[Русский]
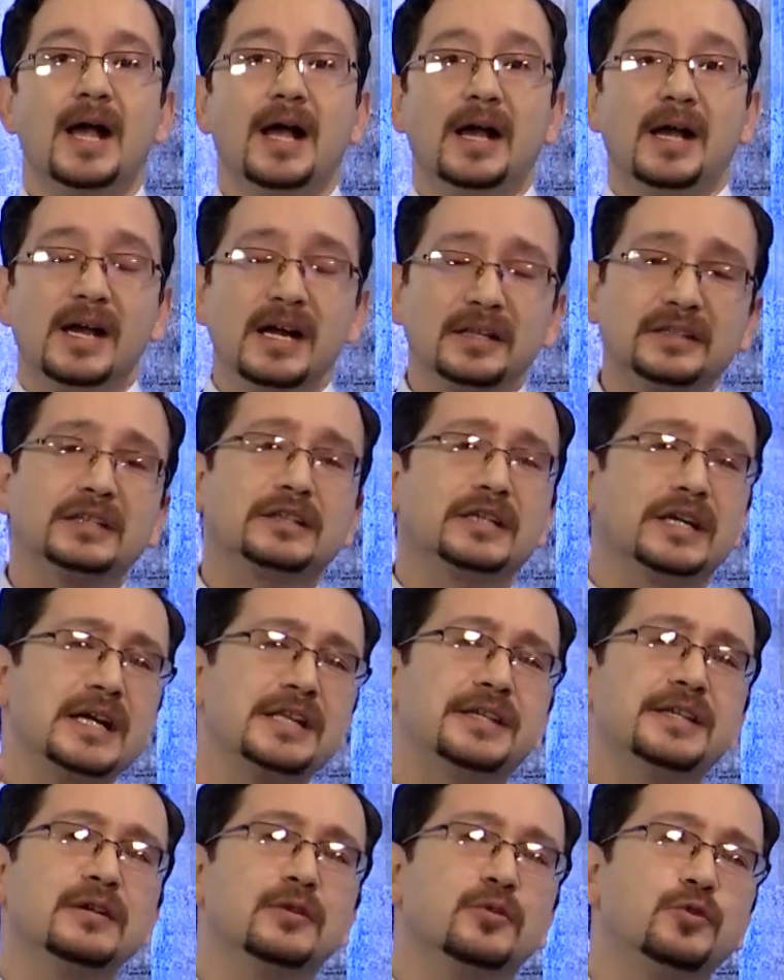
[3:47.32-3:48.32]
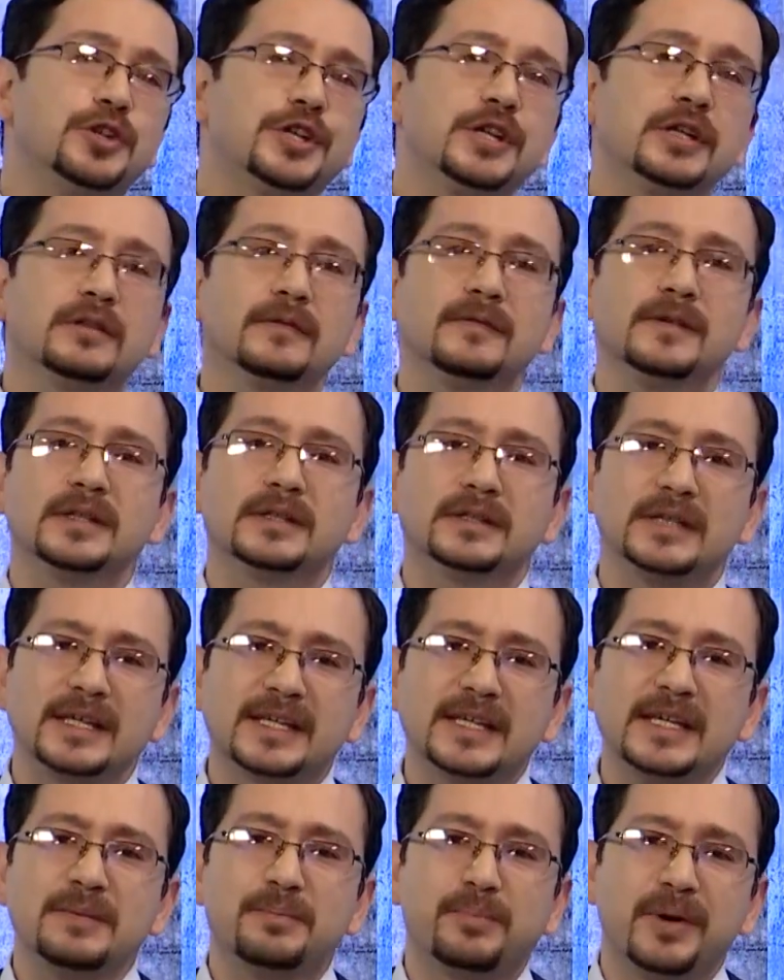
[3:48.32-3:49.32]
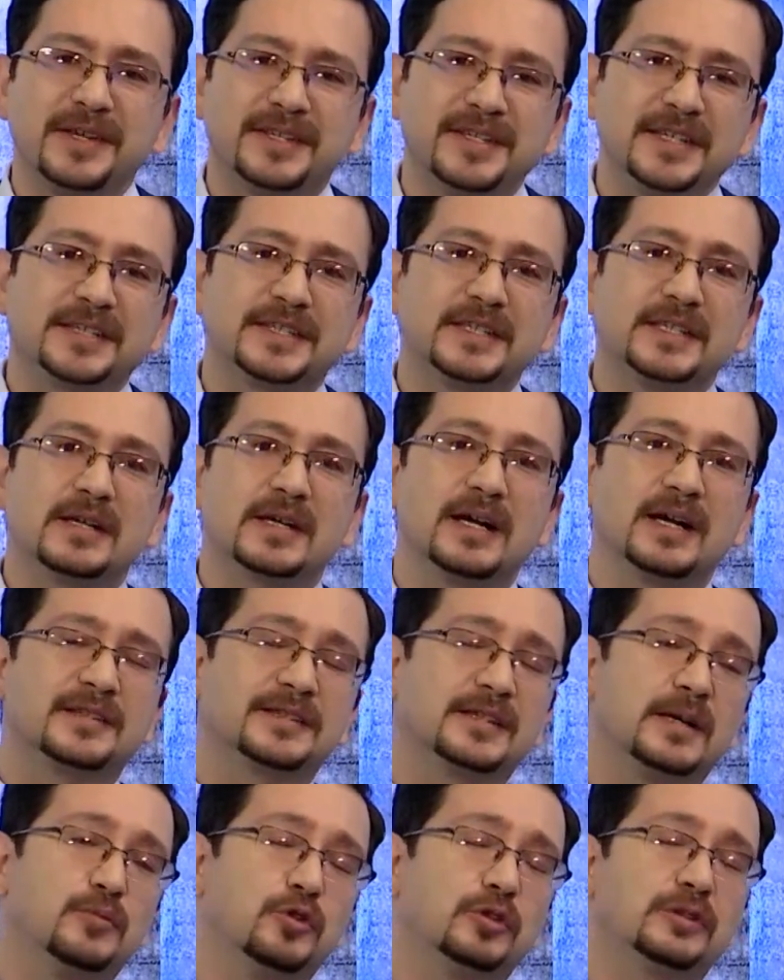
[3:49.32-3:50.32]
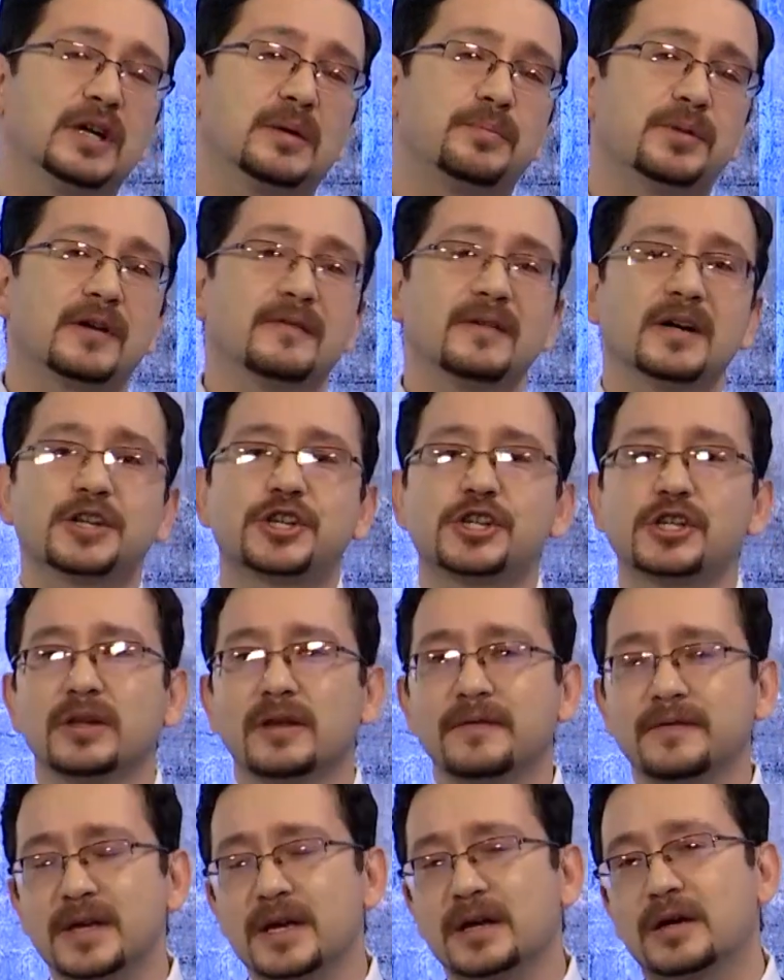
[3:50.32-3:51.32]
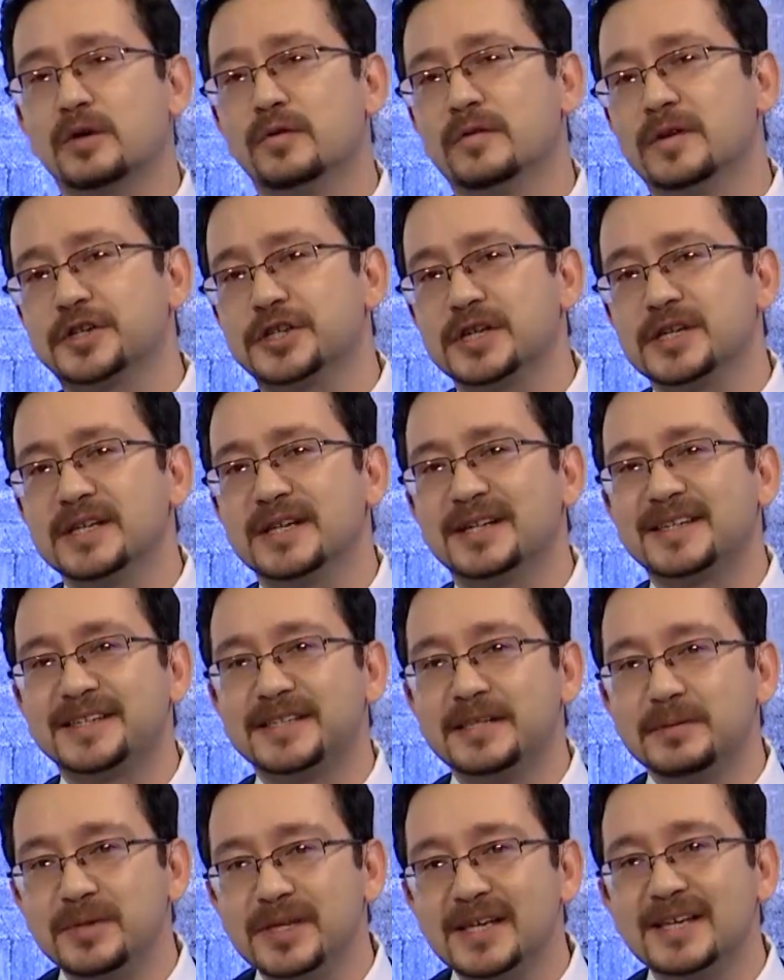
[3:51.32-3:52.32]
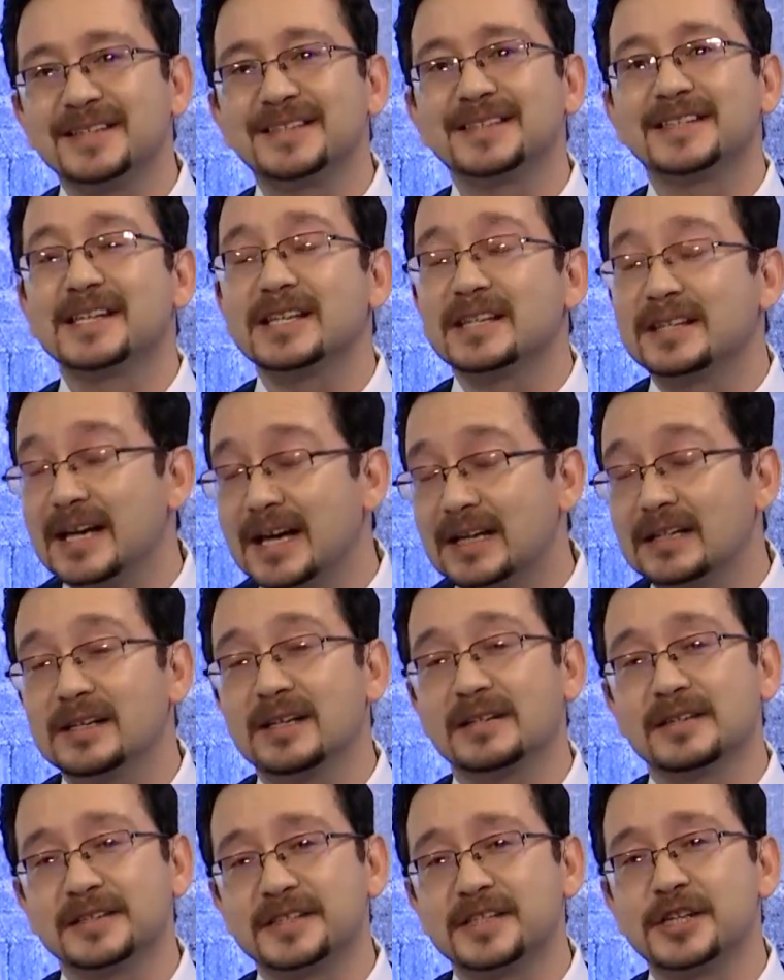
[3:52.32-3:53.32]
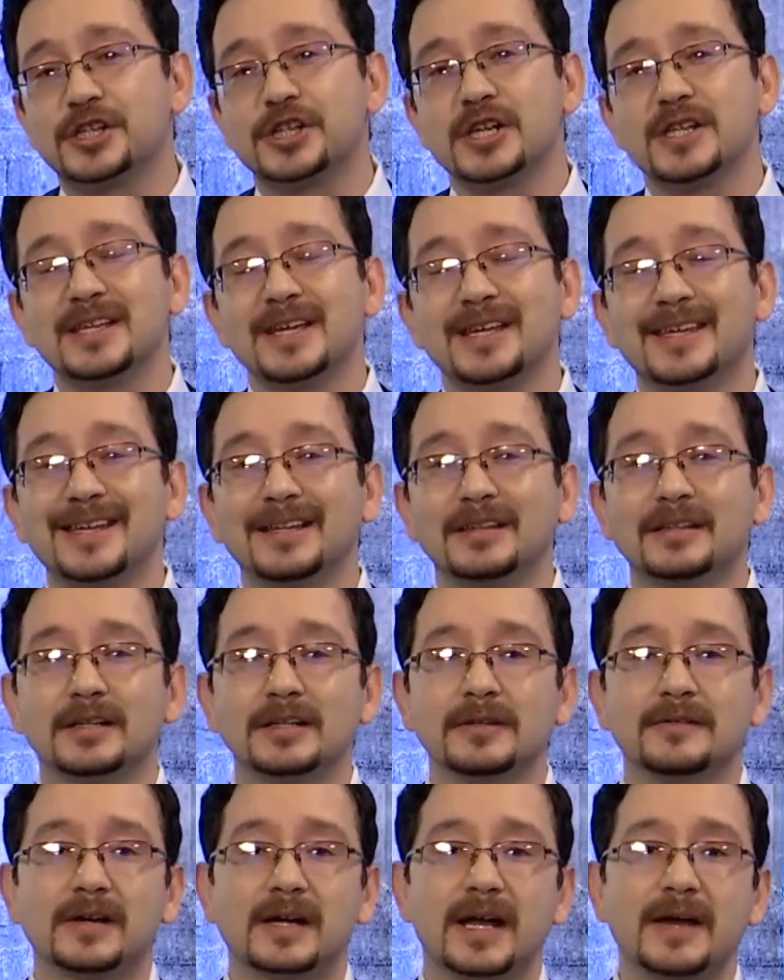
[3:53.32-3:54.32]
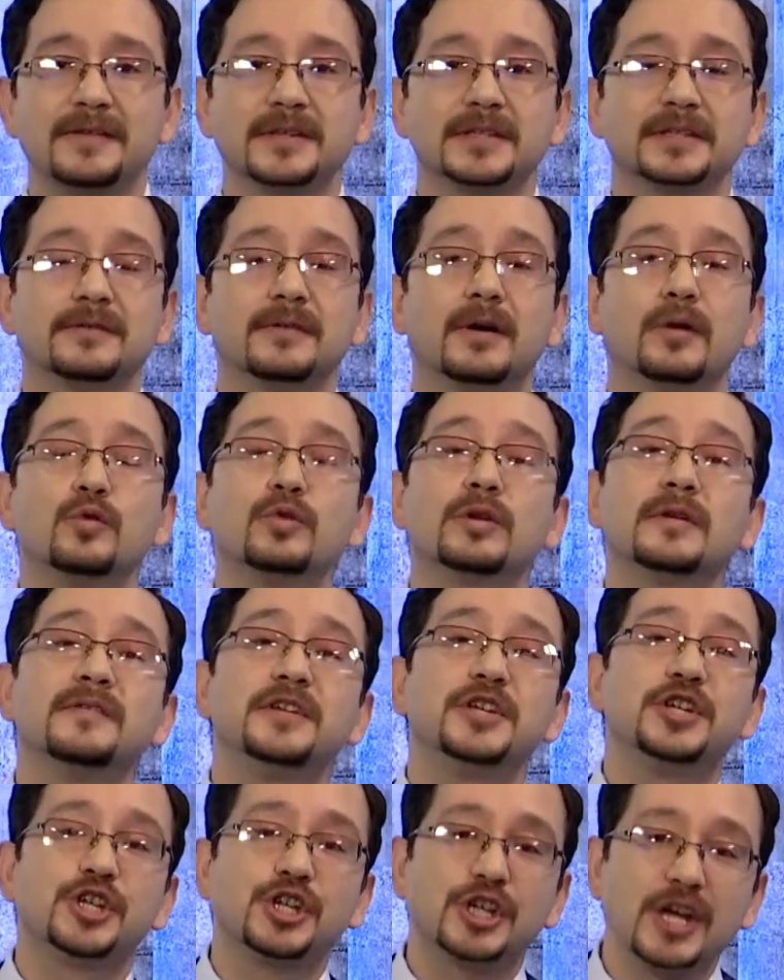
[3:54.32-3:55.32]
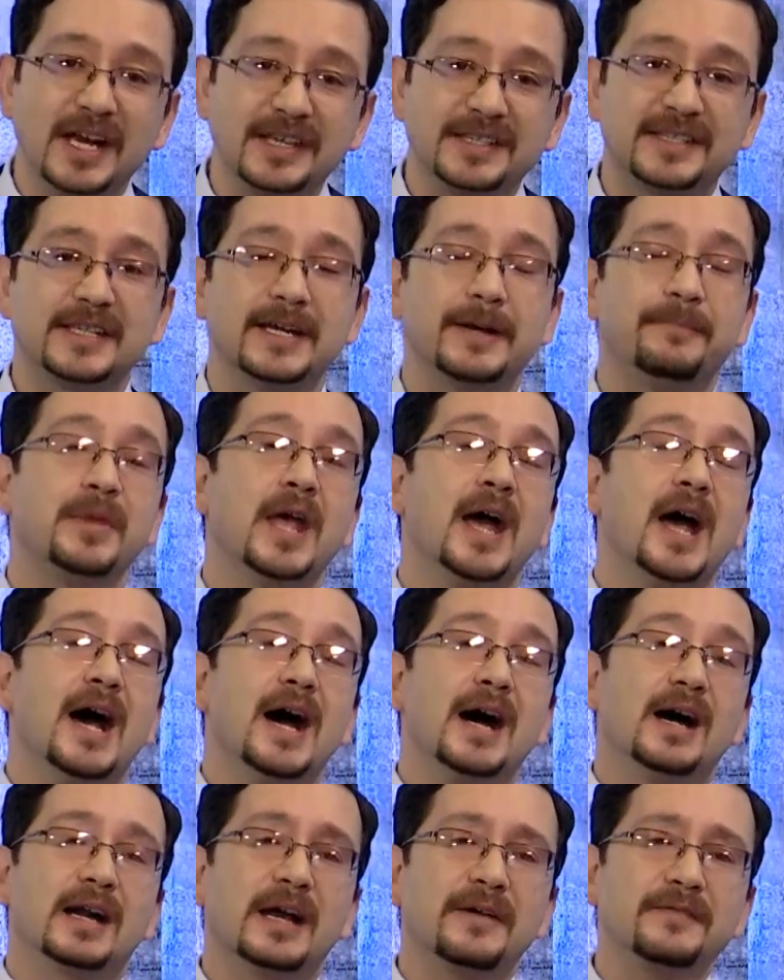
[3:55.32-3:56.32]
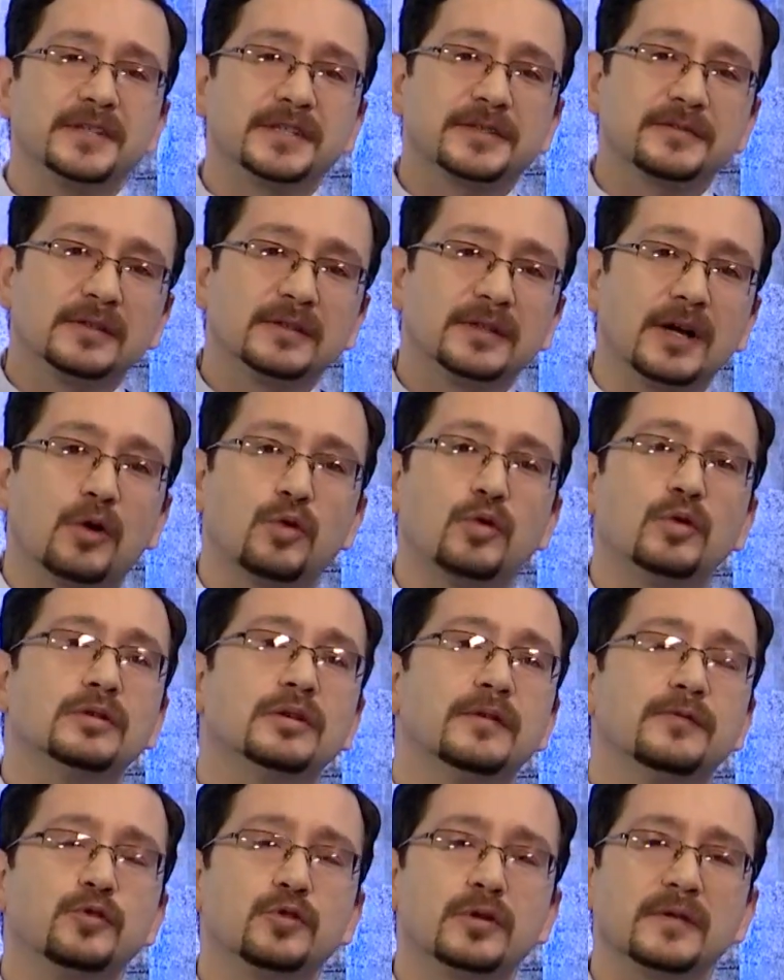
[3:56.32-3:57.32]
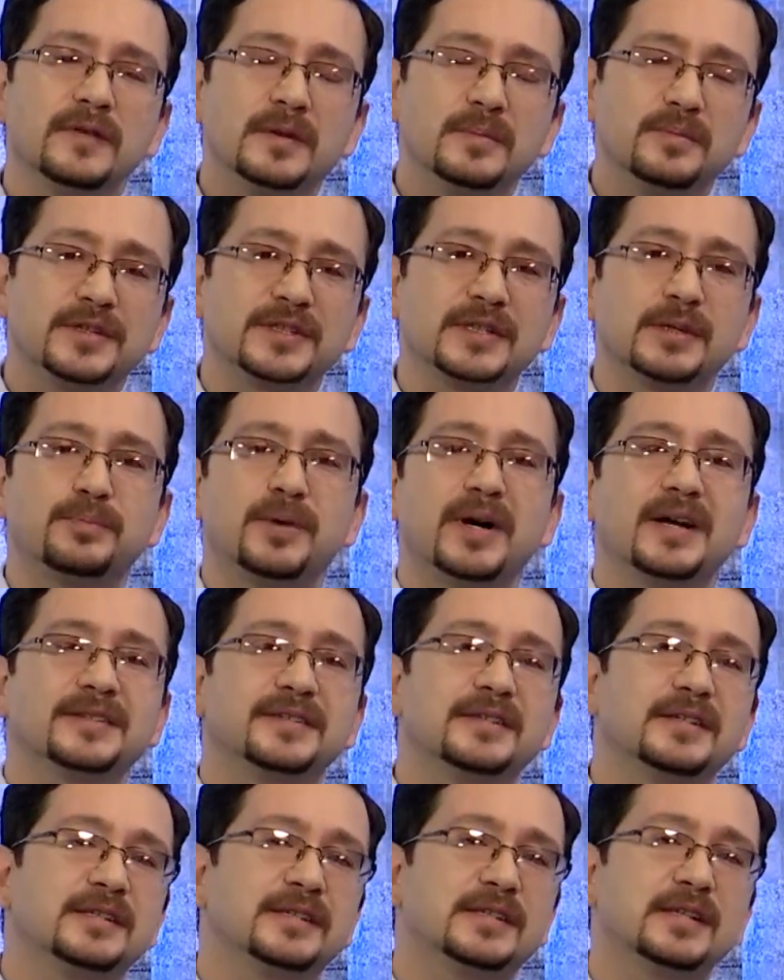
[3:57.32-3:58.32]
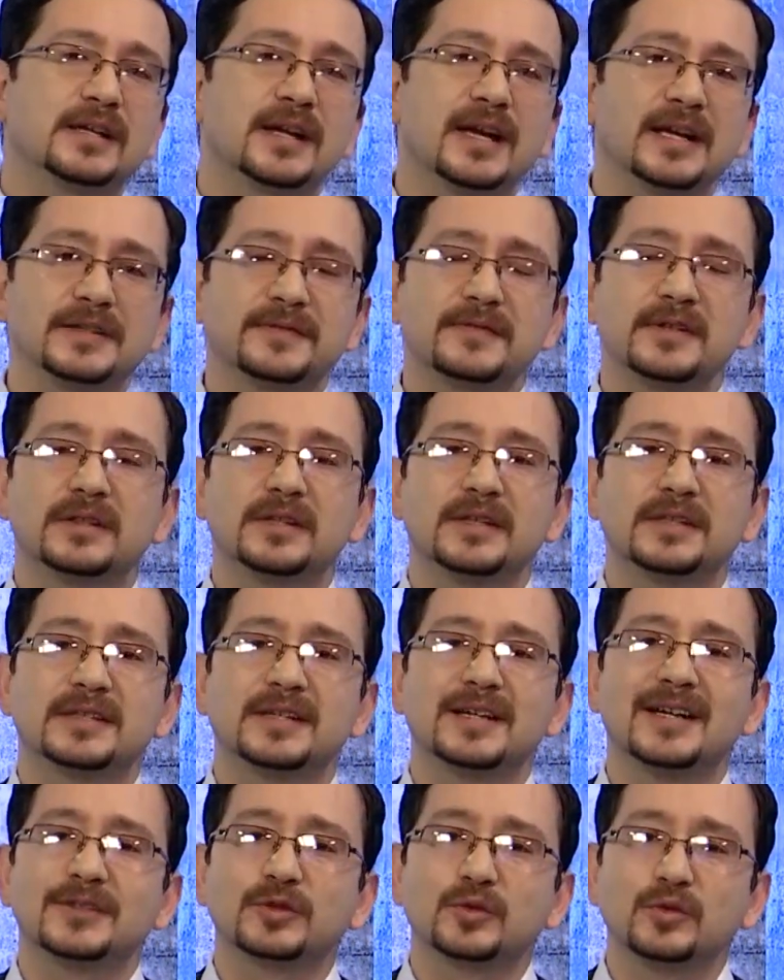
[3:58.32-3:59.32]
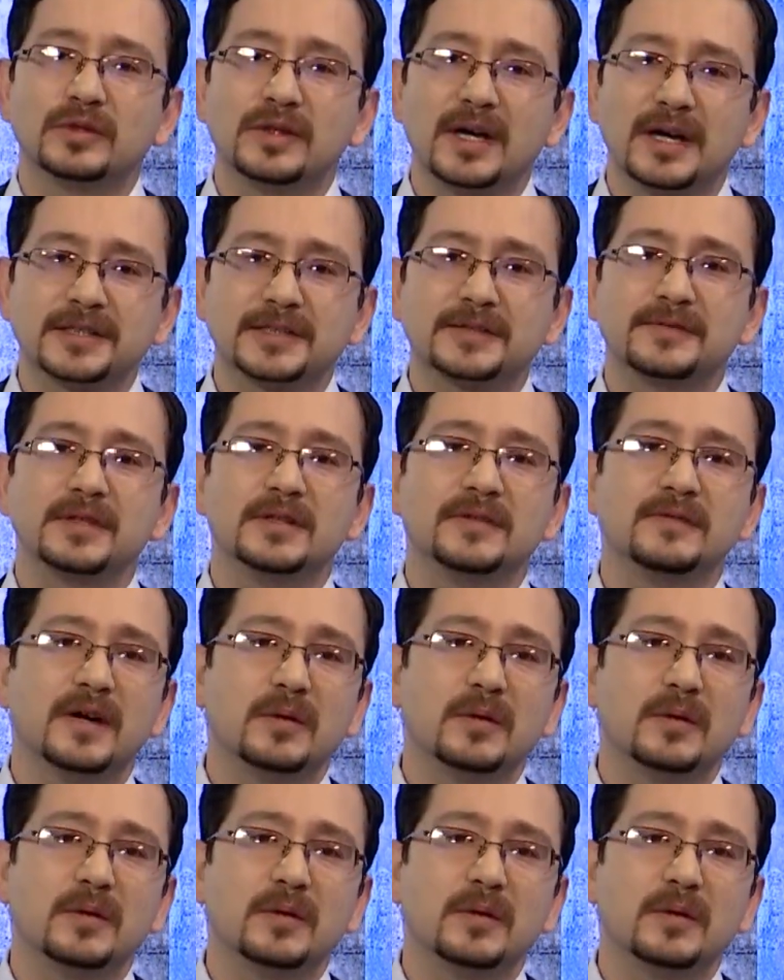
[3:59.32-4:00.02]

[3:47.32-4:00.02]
Этот рейтинг учитывает такие позиции, как забота о правах человека, уважение к семье, среда для достижения гендерного равенства, уровень счастья, равенство доходов, уровень безопасности, развитость государственного